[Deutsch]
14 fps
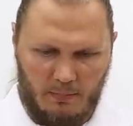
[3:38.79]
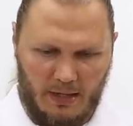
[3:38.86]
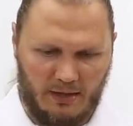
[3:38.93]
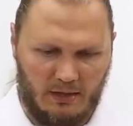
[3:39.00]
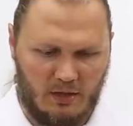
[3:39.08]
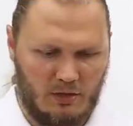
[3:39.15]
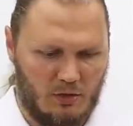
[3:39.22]

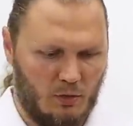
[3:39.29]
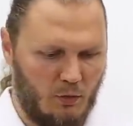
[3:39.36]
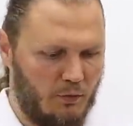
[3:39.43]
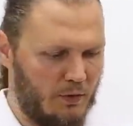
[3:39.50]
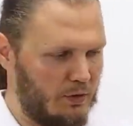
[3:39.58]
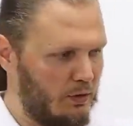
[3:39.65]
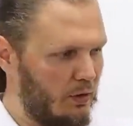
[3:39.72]

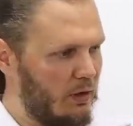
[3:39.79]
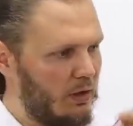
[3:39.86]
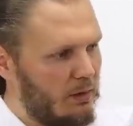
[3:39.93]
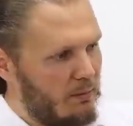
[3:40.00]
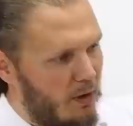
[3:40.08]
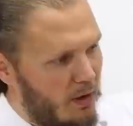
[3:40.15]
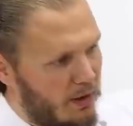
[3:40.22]
Blendenstufen
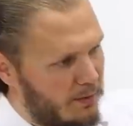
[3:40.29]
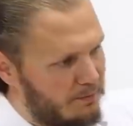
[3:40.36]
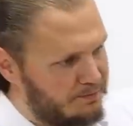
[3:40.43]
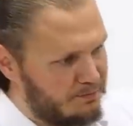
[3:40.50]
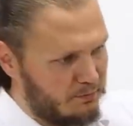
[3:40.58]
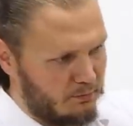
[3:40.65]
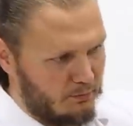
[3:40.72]
dunkler machen.